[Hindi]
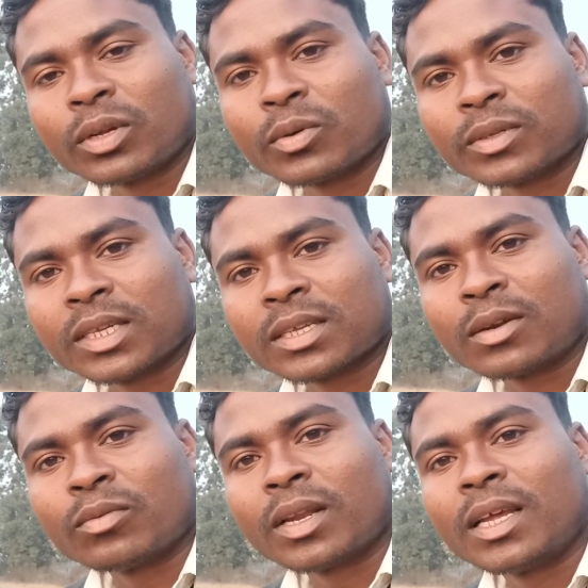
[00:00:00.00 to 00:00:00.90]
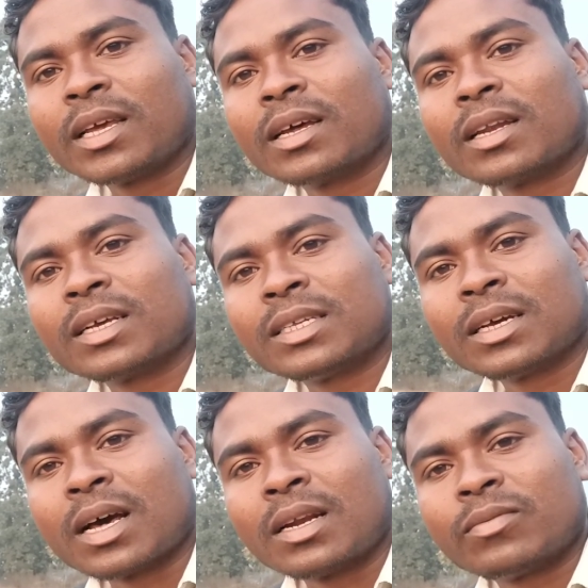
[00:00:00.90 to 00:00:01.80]
कोशिश करूँगा लेकिन अगर किसी
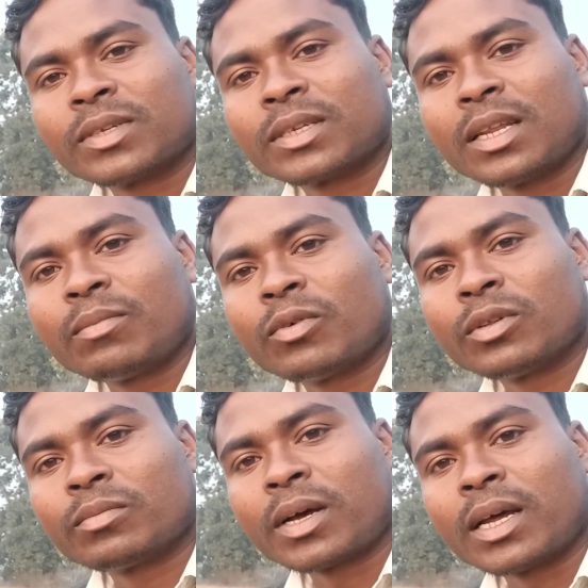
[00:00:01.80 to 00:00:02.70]
कारणवश नहीं पहुँच पाया